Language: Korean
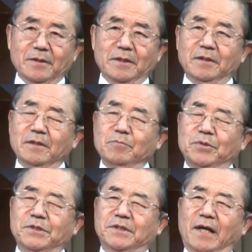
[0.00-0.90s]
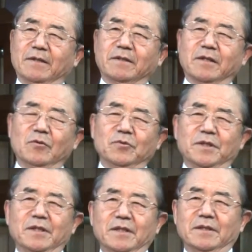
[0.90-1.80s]
이런 비슷한
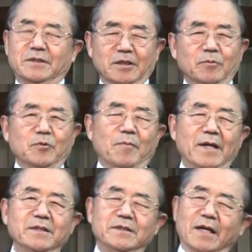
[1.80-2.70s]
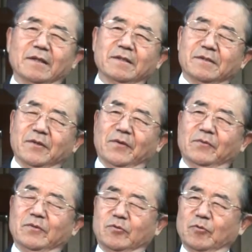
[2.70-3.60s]
경우들이 지금도 많이 있지 않겠어요?
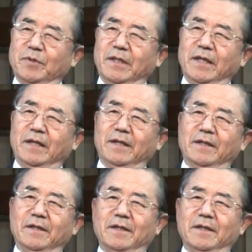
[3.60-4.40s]
우리 주변에